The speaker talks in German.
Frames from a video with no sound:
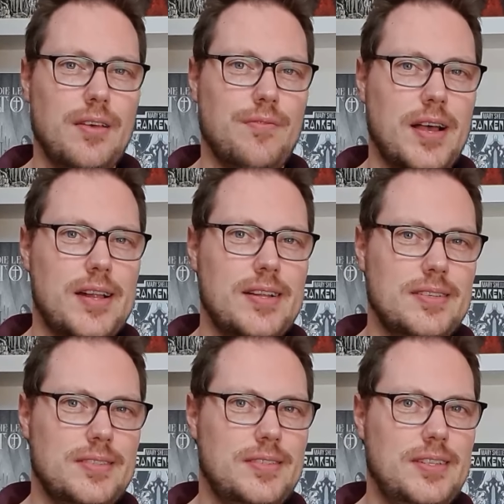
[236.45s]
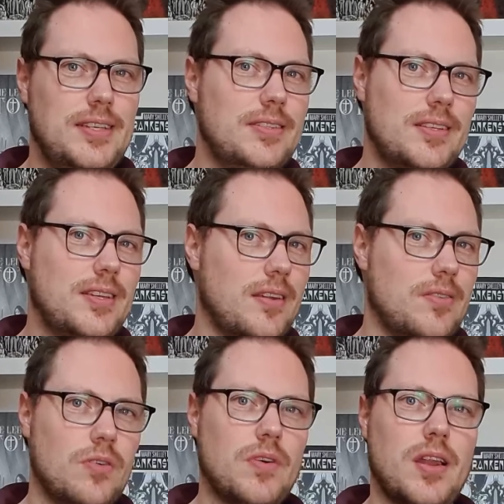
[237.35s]
weil die sich dann
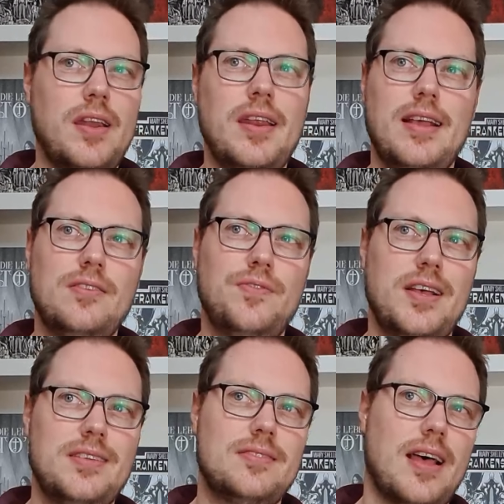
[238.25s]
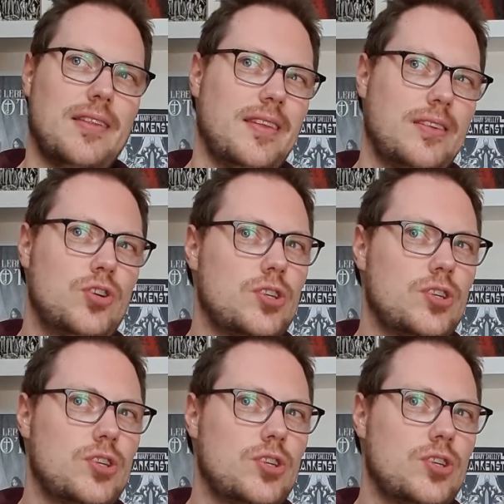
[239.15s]
irgendwann ein Herz fasst, an den